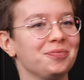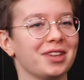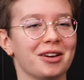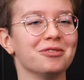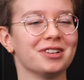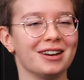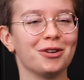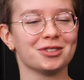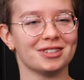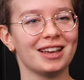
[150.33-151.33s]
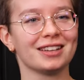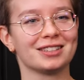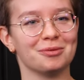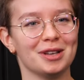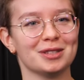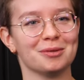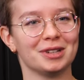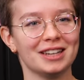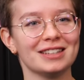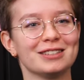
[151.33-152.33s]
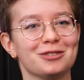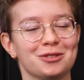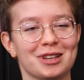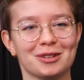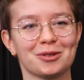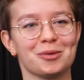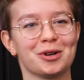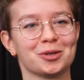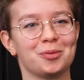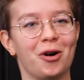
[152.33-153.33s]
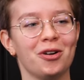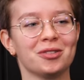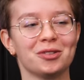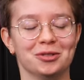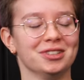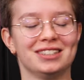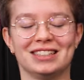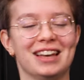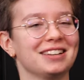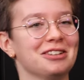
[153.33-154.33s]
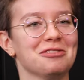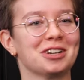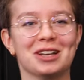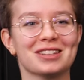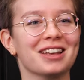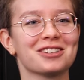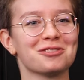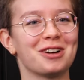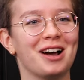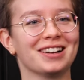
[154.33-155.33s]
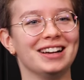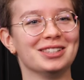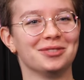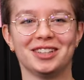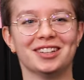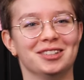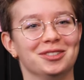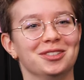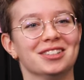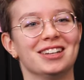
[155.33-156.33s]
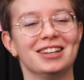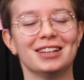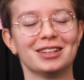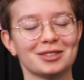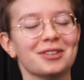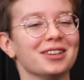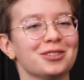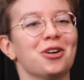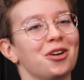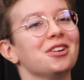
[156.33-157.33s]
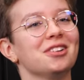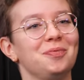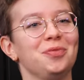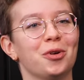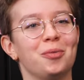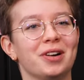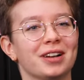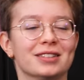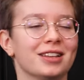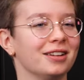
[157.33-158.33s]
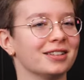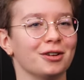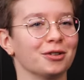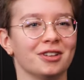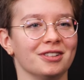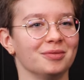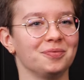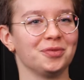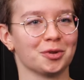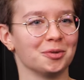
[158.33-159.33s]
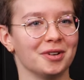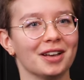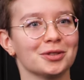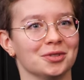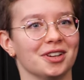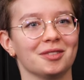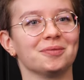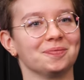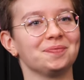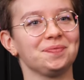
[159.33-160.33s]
Da haben wir dann auch den Text gemeinsam gelesen und dann drüber gesprochen und die hatten einfach ganz andere Fragen als wir. Und das war echt toll, nochmal ganz anders auch dann drüber nachzudenken.